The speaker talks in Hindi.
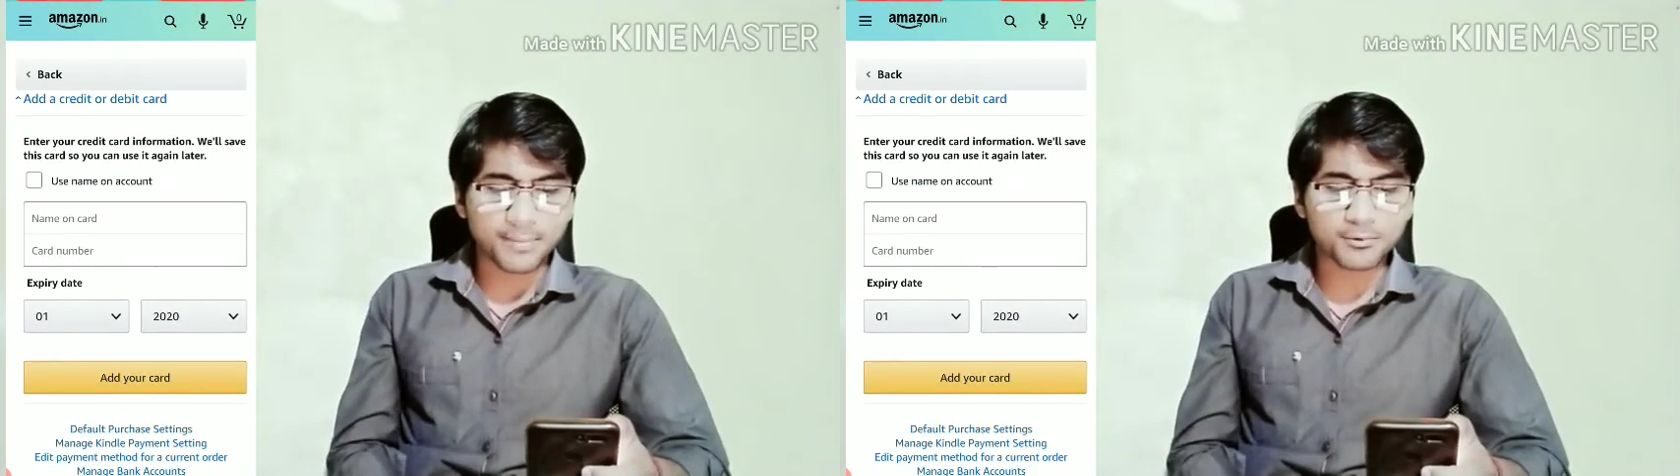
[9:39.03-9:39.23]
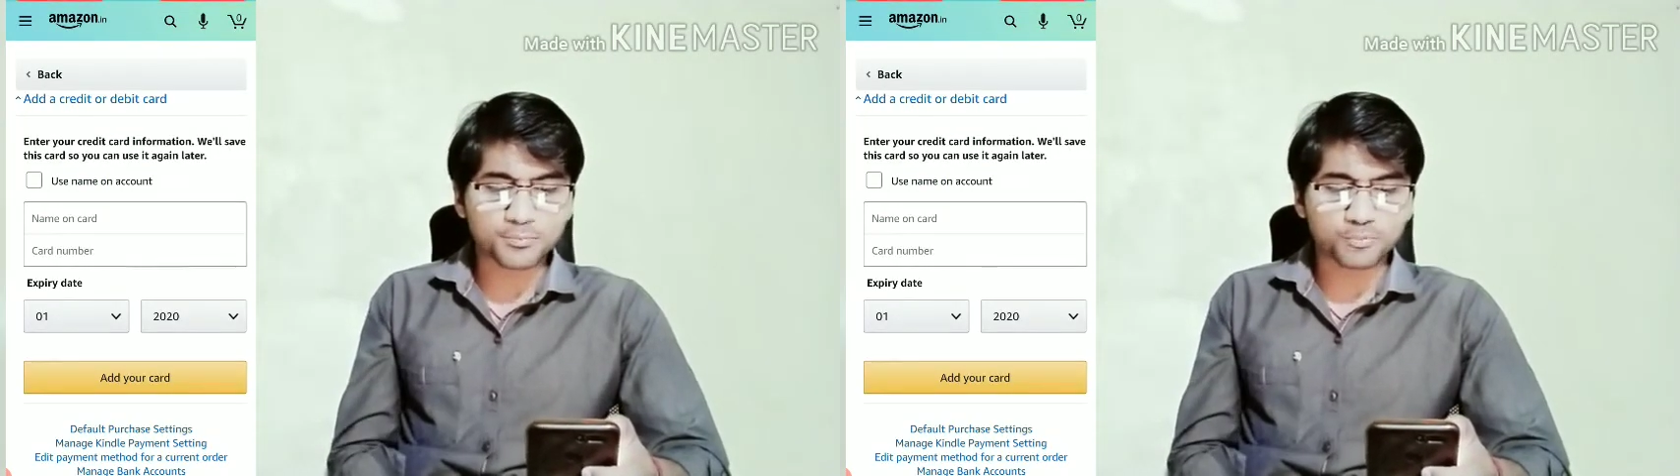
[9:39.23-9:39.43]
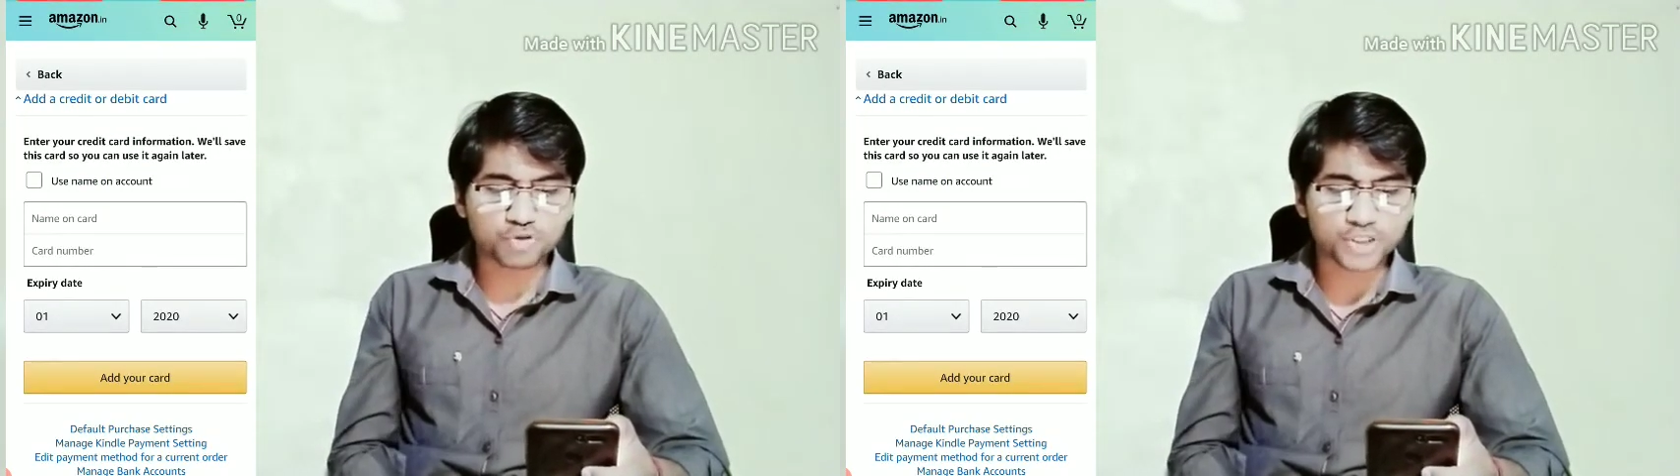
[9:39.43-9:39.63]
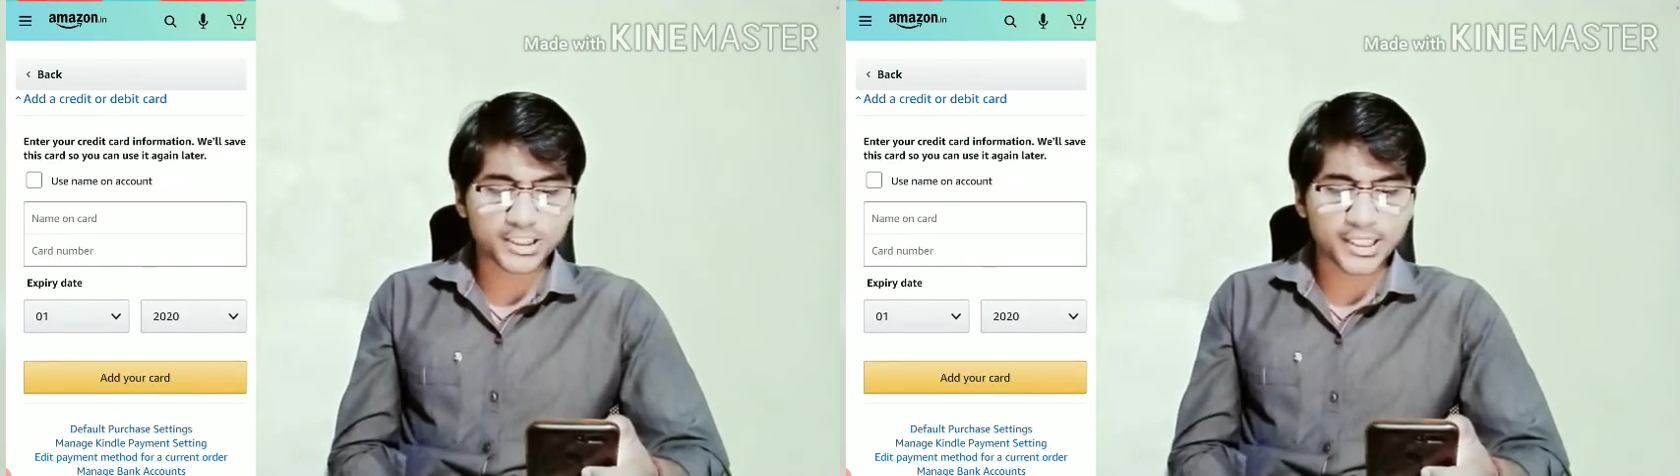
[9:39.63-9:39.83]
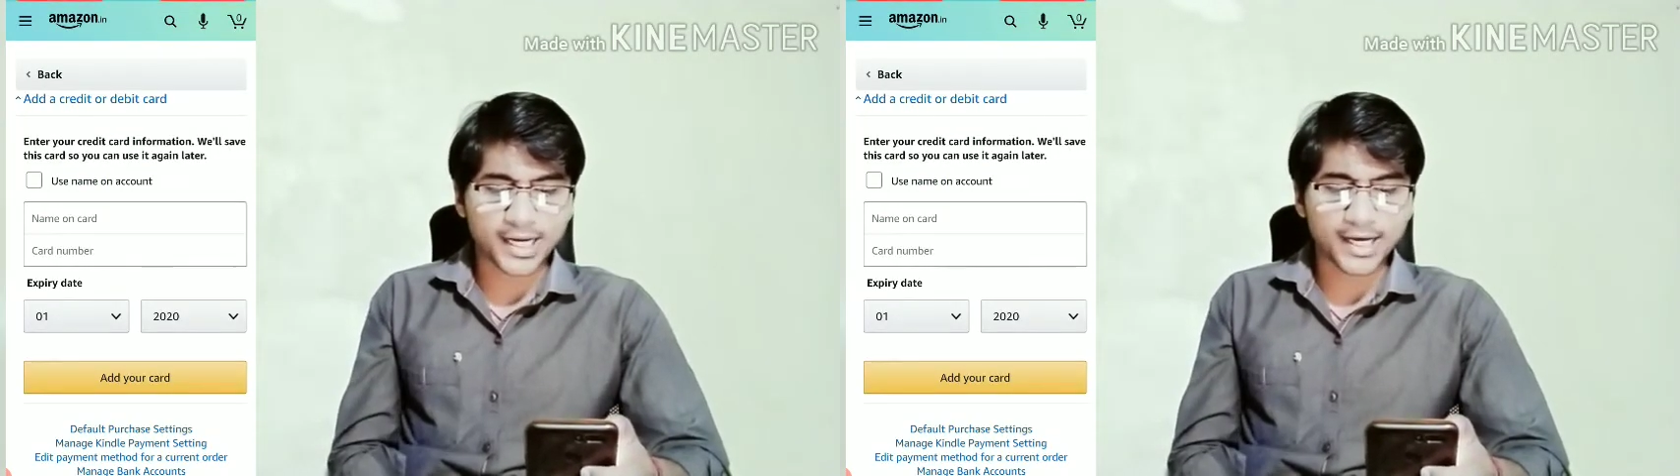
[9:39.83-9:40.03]
आपको
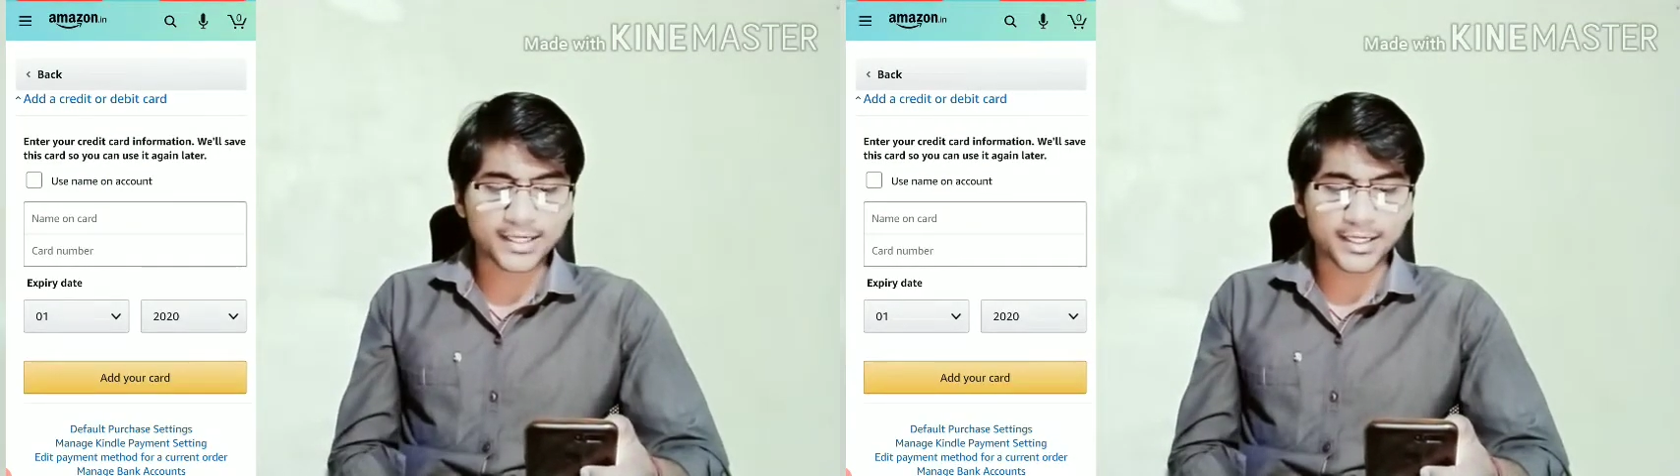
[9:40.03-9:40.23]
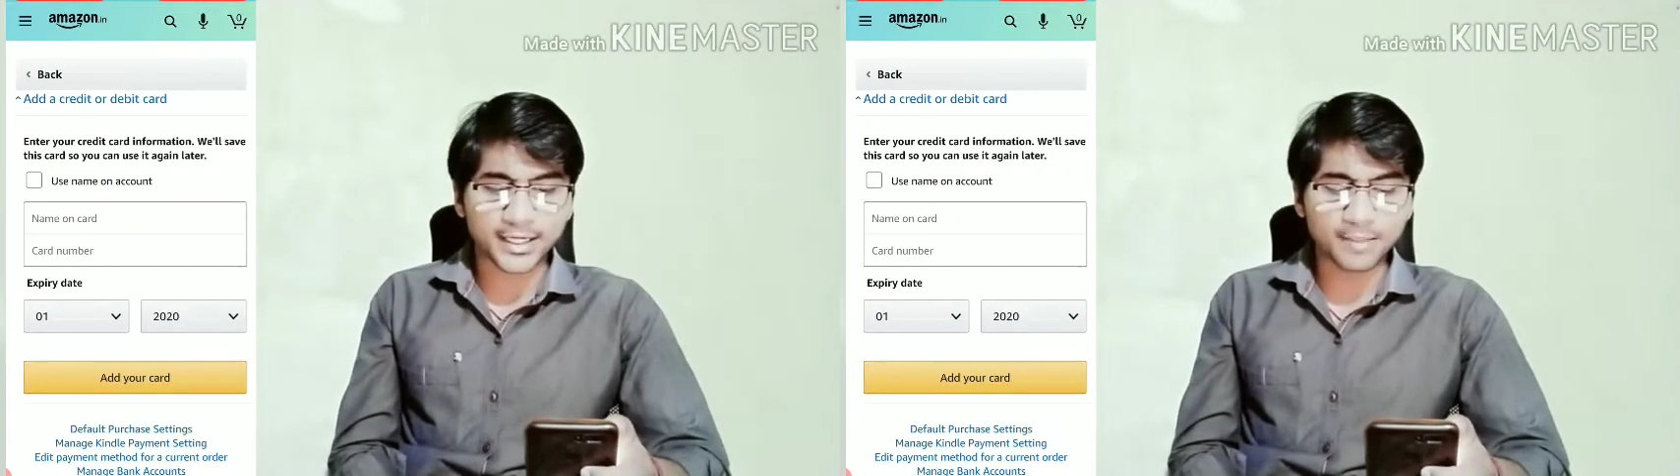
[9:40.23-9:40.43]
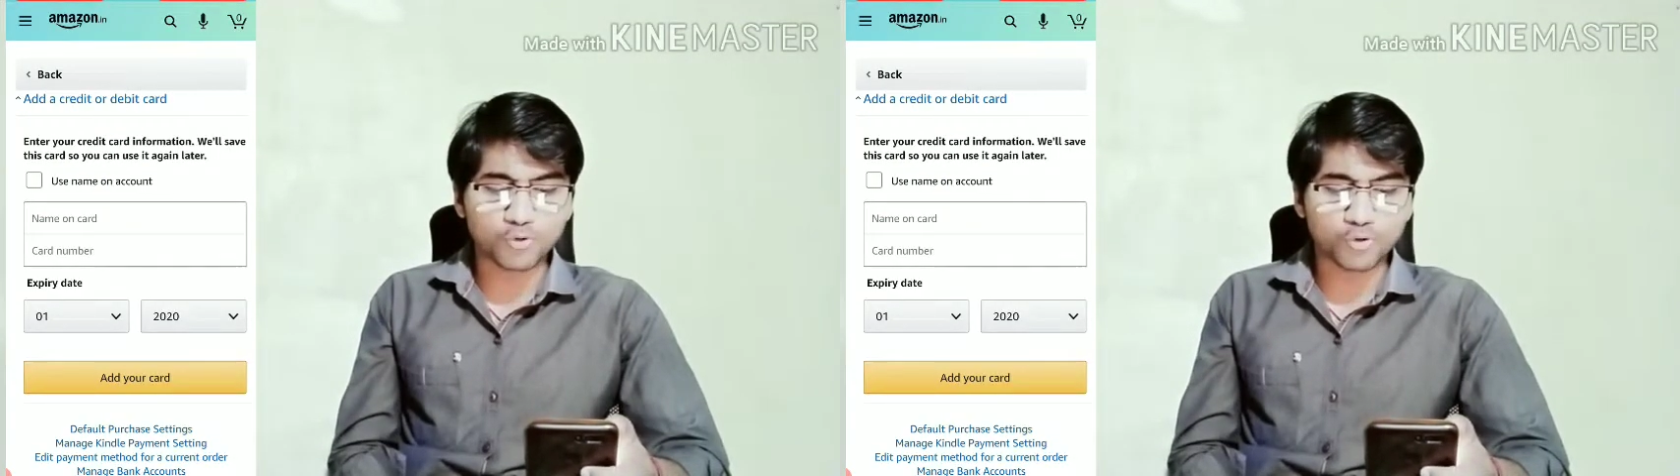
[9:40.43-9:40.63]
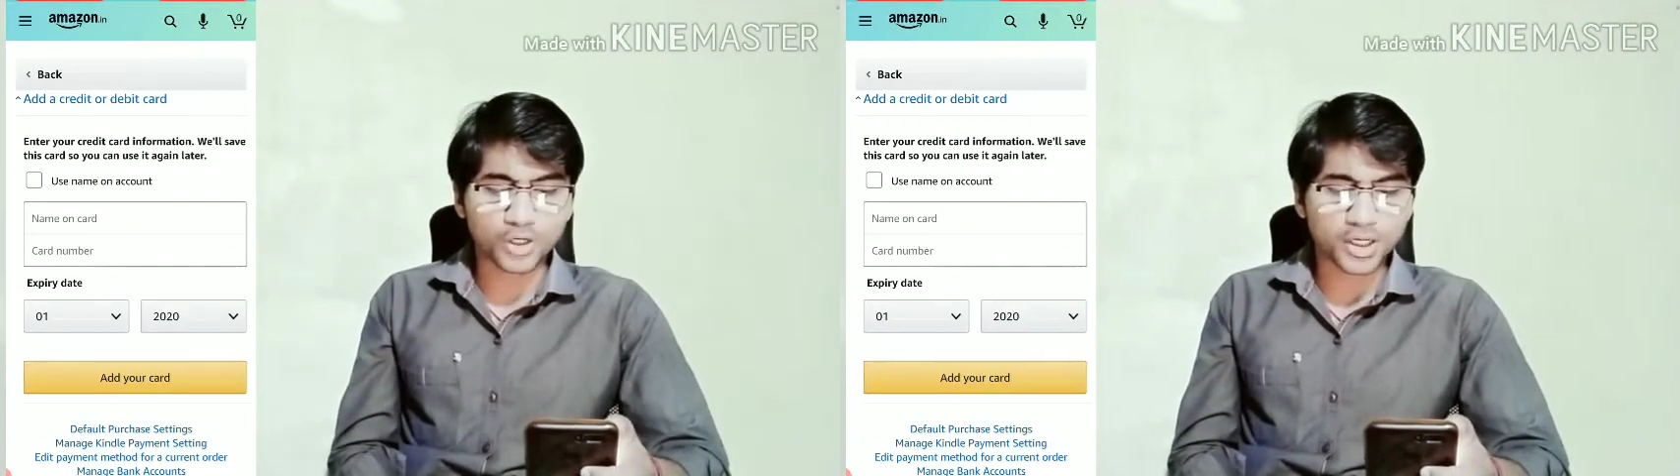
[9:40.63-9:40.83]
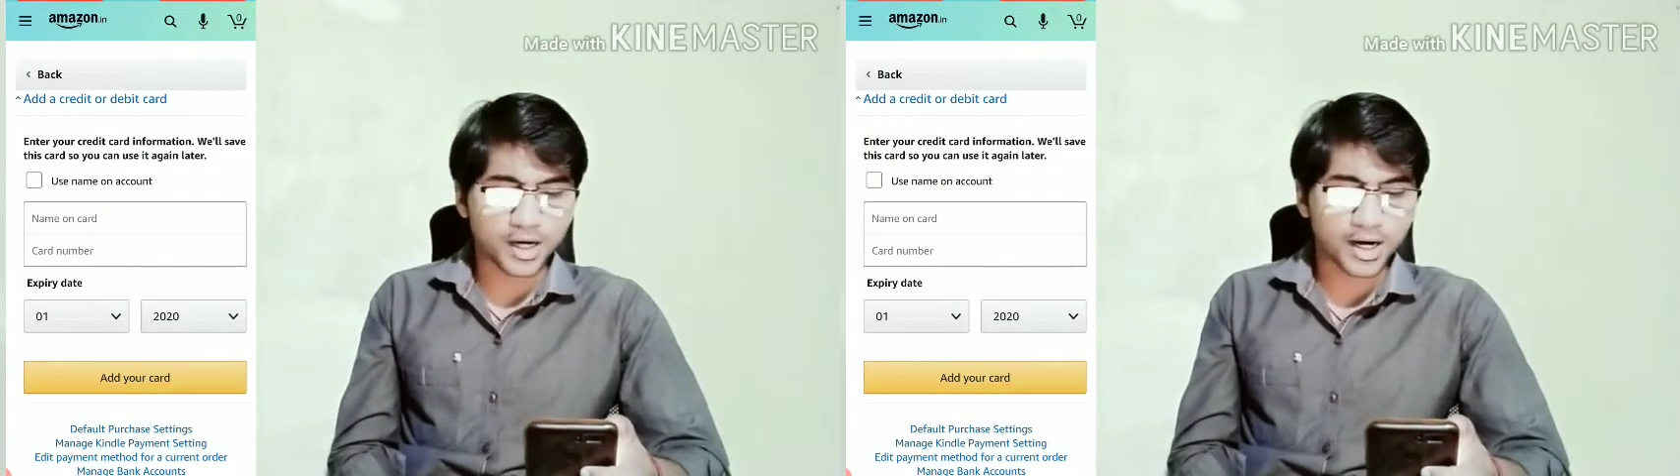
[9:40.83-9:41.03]
पूछा जा रहा है नेम
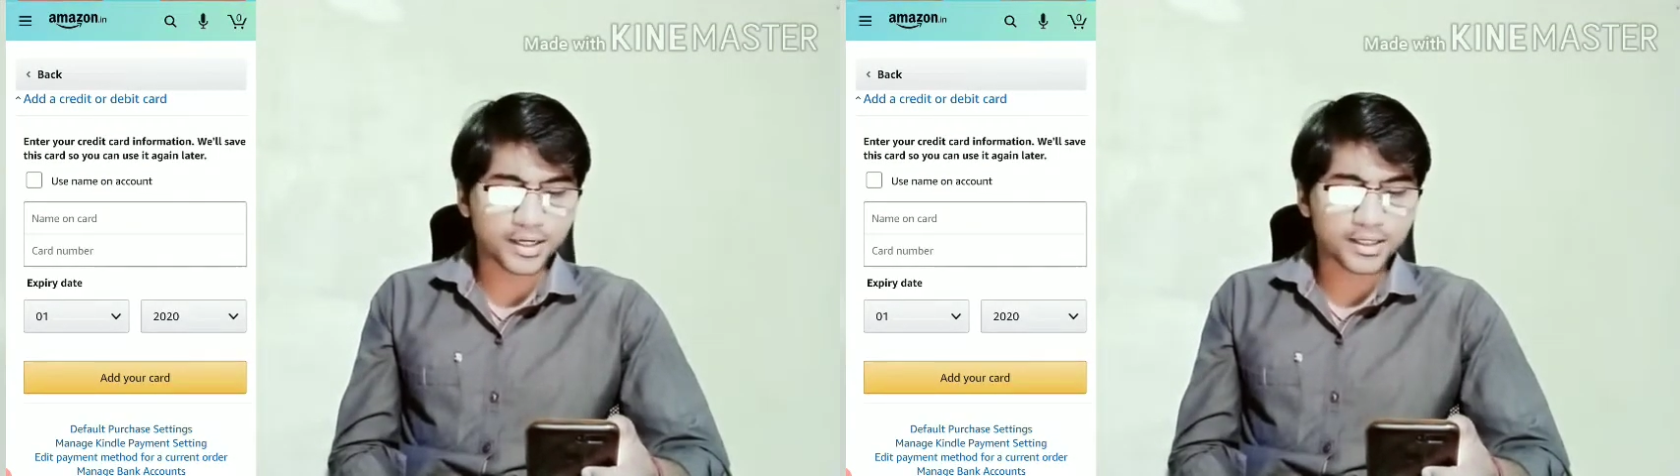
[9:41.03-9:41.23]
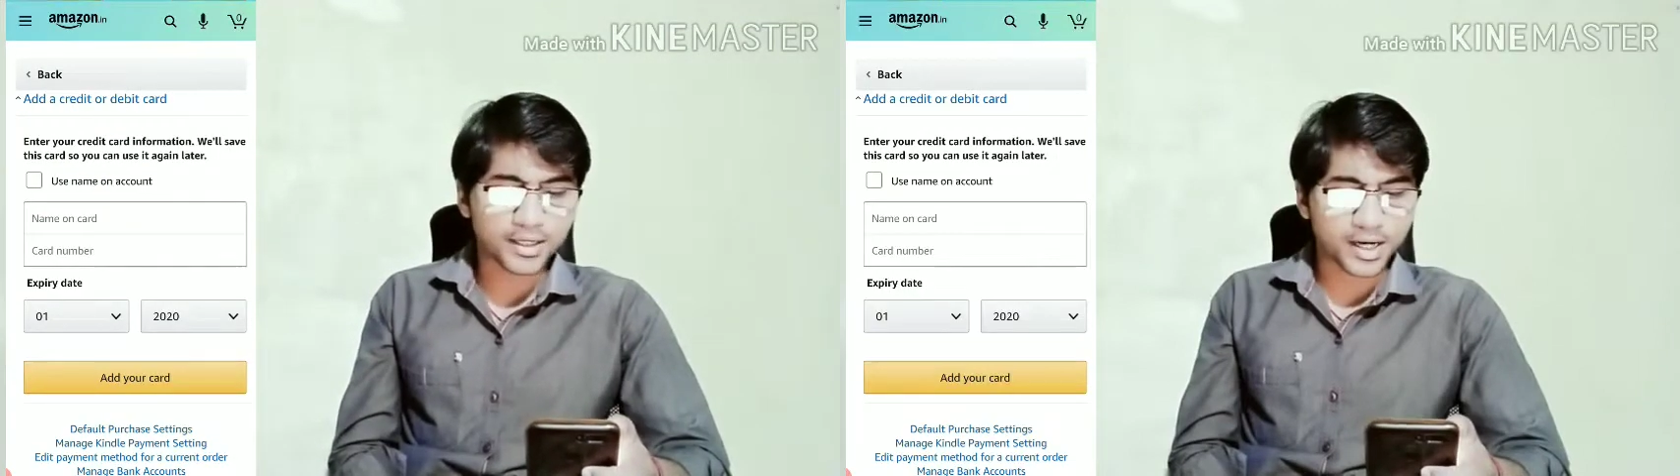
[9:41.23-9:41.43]
ऑन कार्ड